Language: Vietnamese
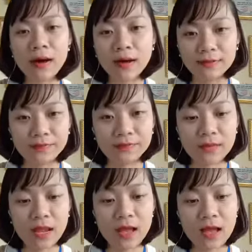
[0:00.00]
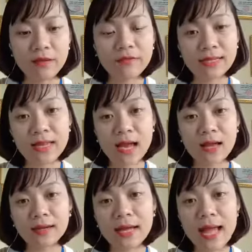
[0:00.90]
hơn và gì ạ,
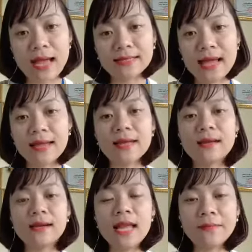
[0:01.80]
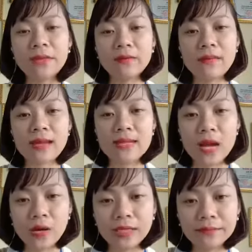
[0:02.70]
khách hàng gia tăng được niềm tin với bạn
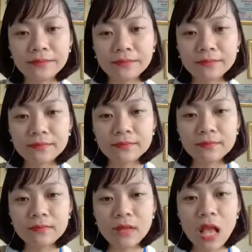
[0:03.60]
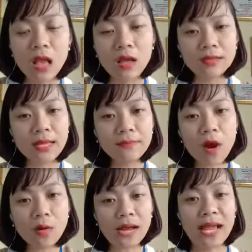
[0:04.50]
nhiều hơn. Thì
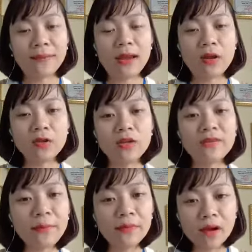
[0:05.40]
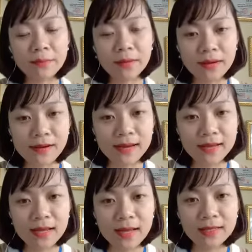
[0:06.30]
mỗi một ngày bạn nói chuyện với 50 10 người,
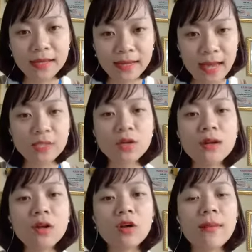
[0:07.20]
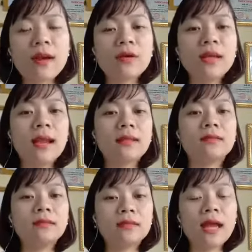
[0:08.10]
tỷ lệ chốt đơn của bạn có thể là
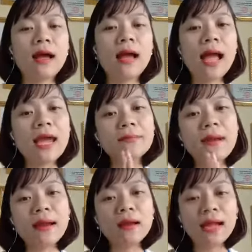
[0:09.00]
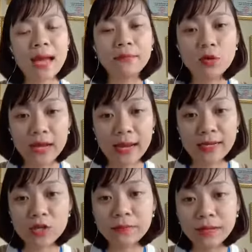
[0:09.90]
từ gì ạ, 2 đến 3 đơn hàng một ngày
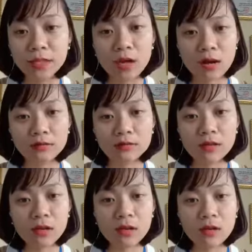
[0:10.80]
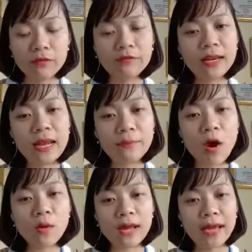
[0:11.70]
là chuyện bình thường. Vì là
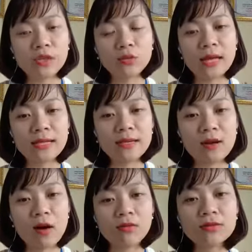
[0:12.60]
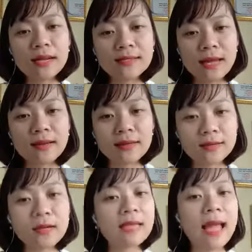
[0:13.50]
mỗi một ngày chúng ta sẽ có dần dần cái
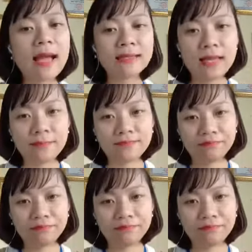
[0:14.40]
nấc thang gì ạ,